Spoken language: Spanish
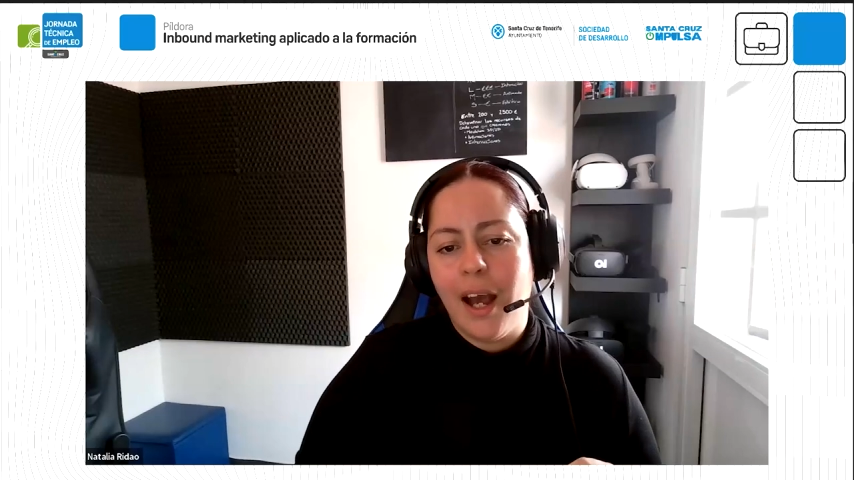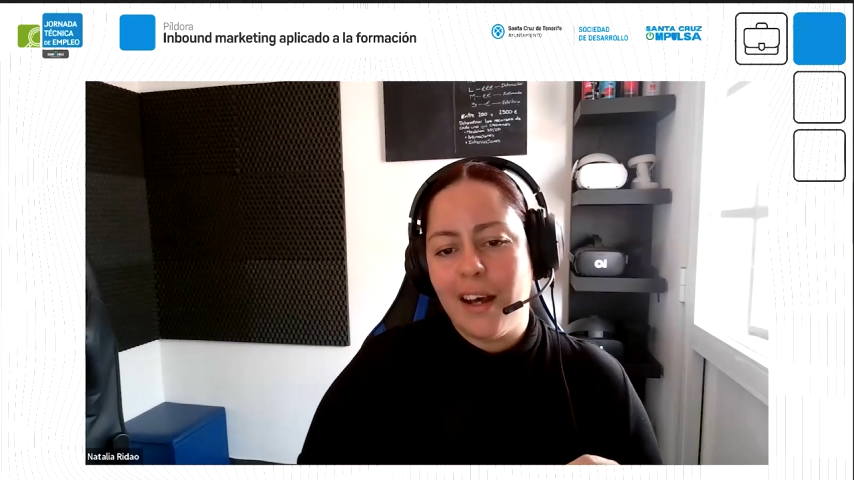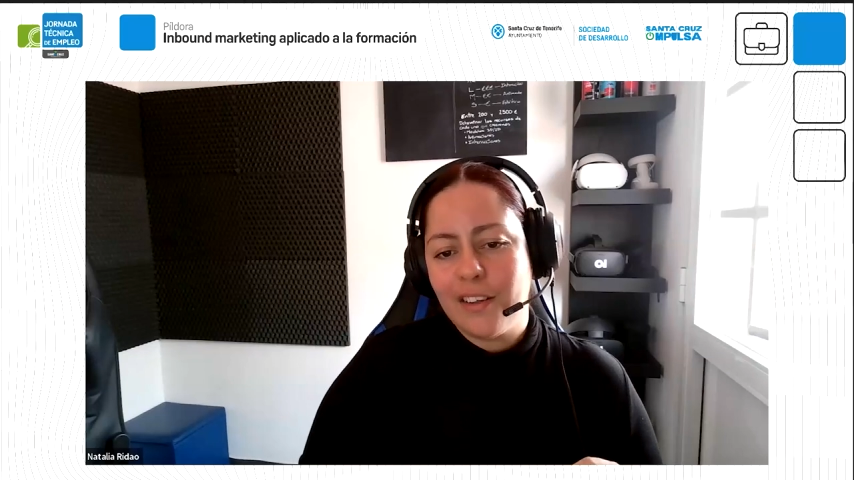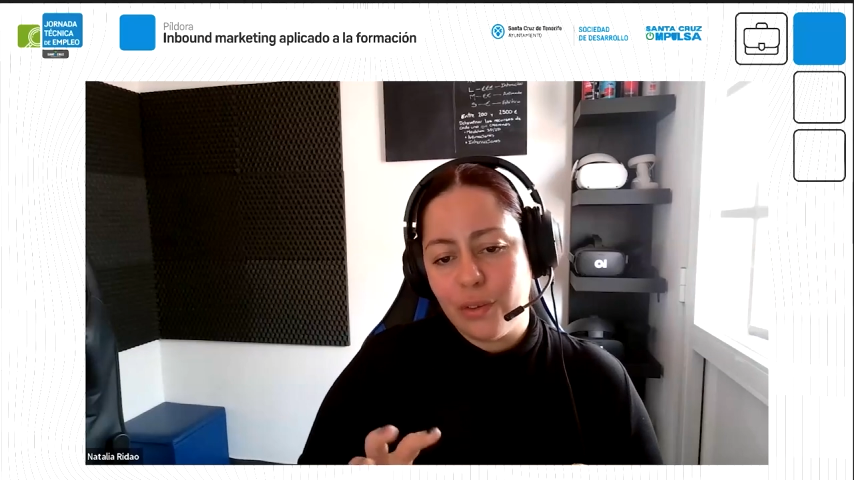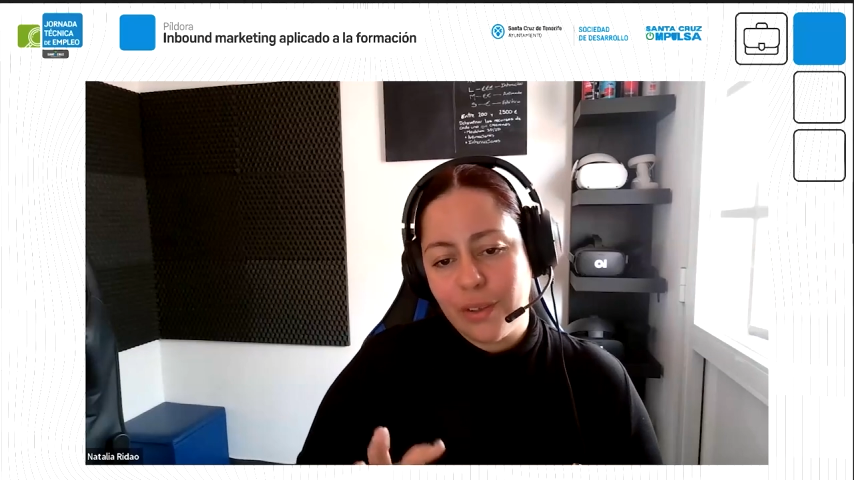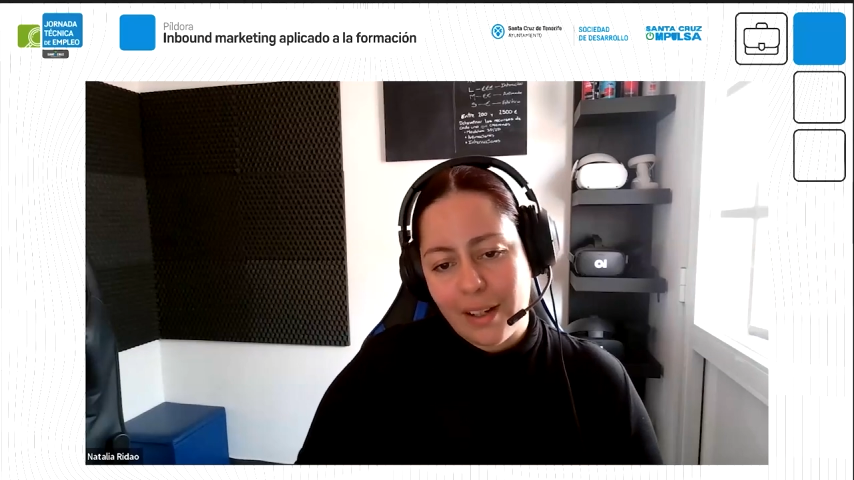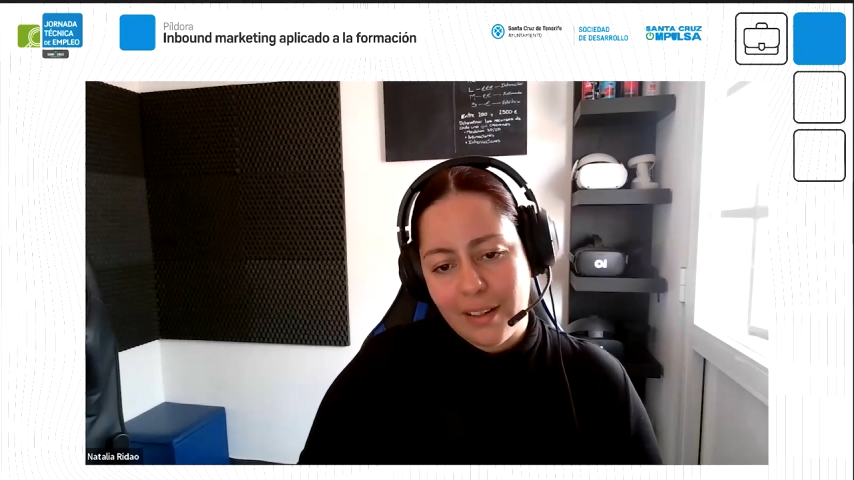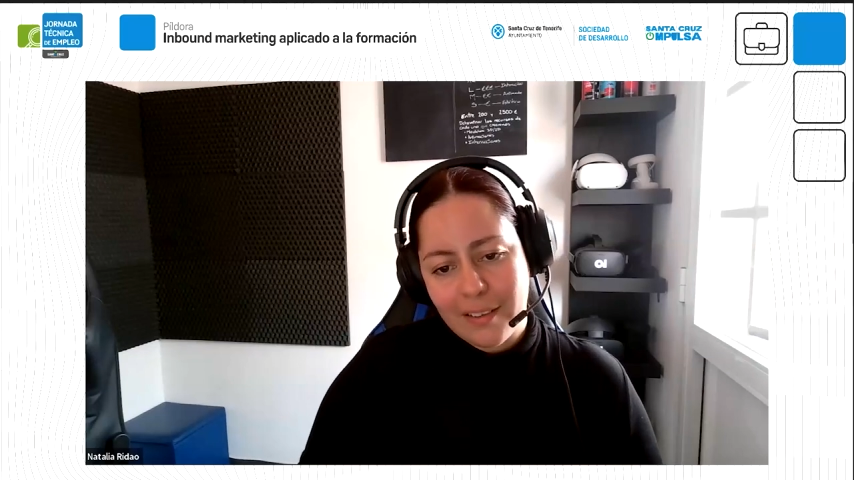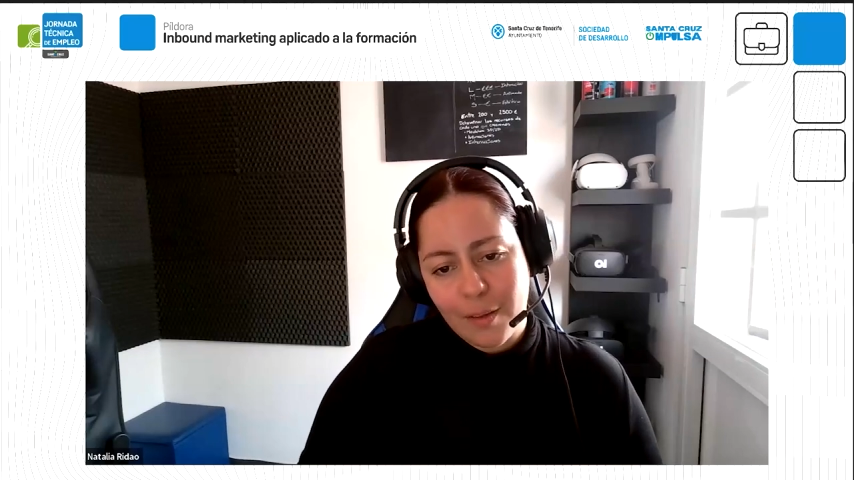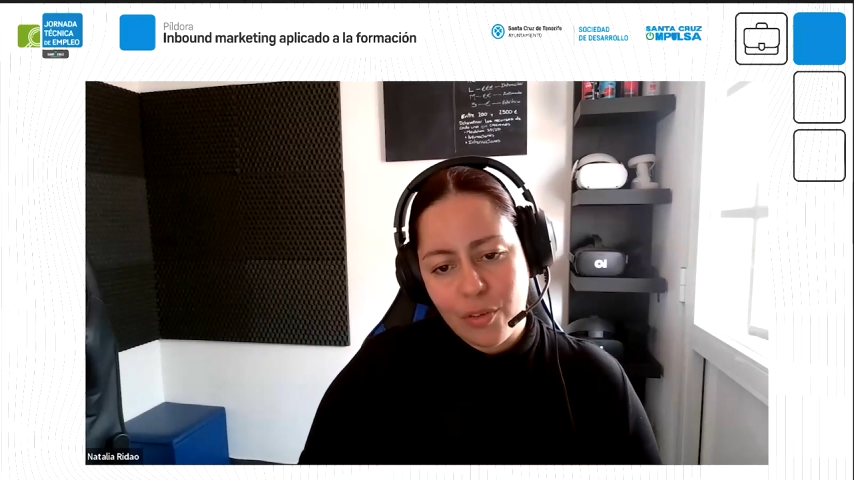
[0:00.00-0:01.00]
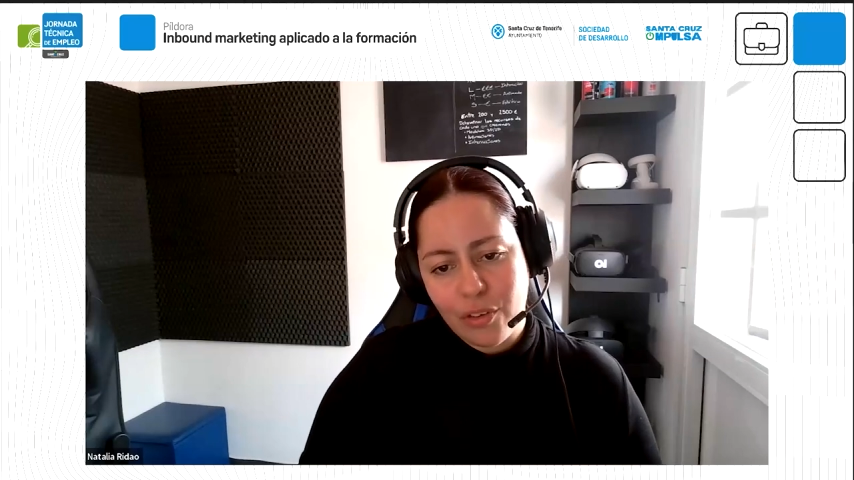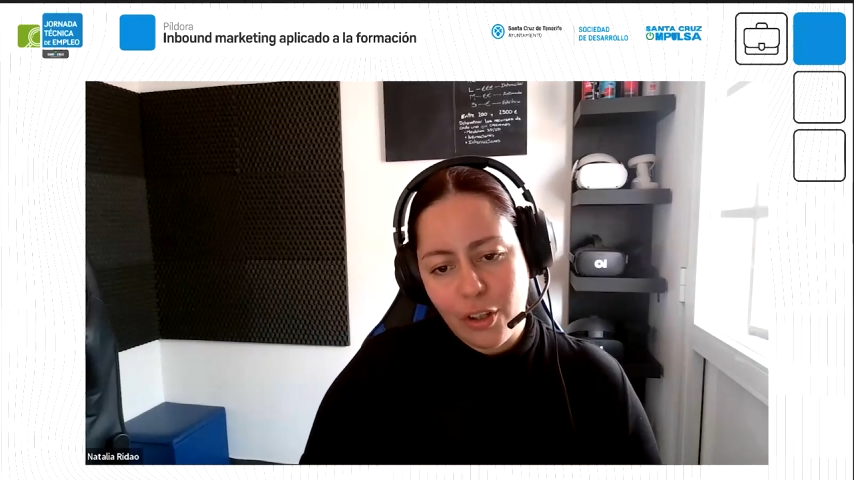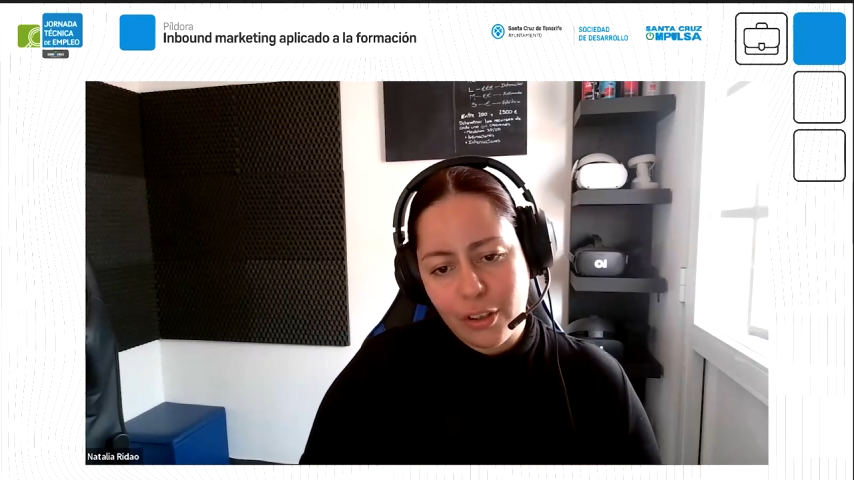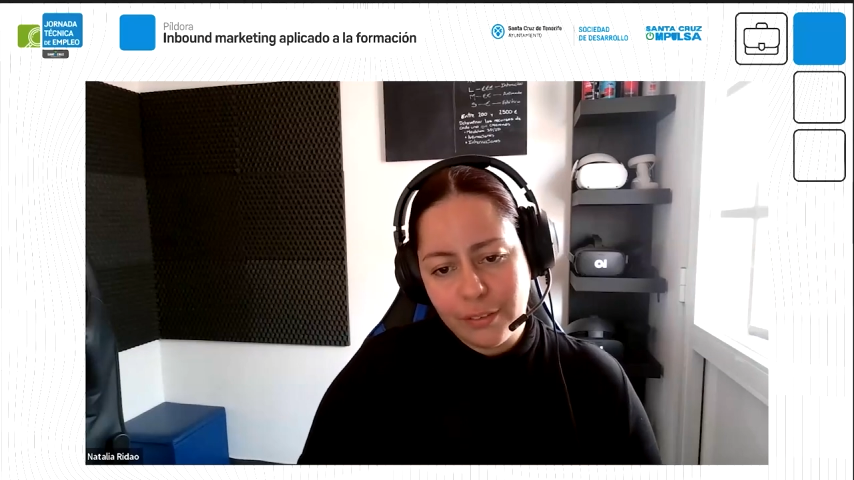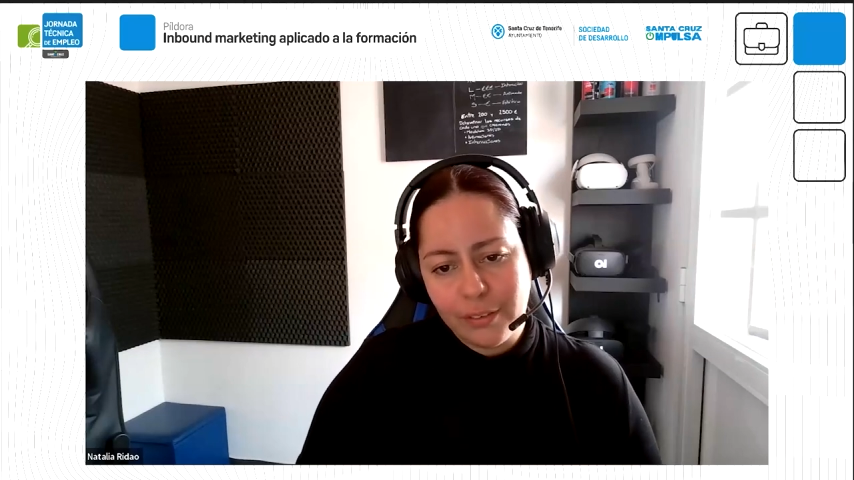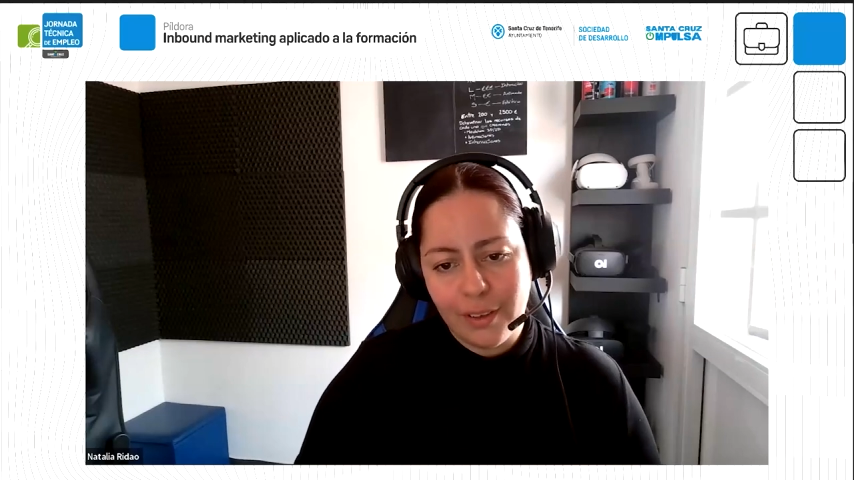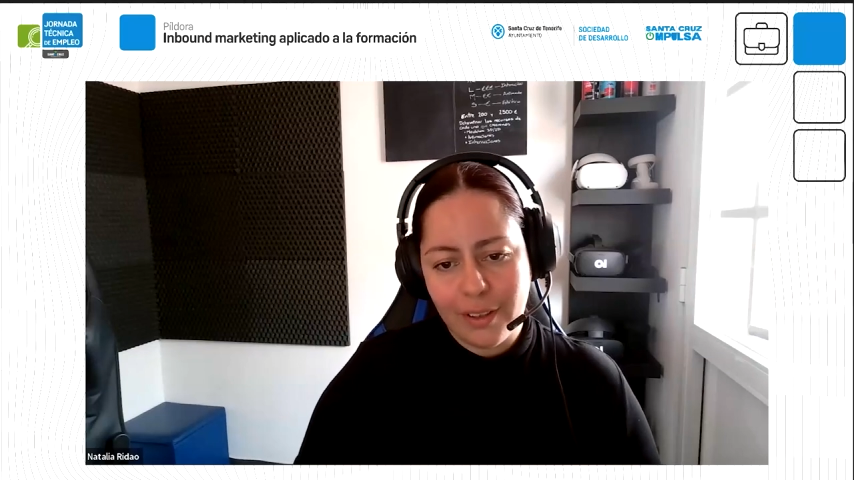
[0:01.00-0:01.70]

hace una recepción,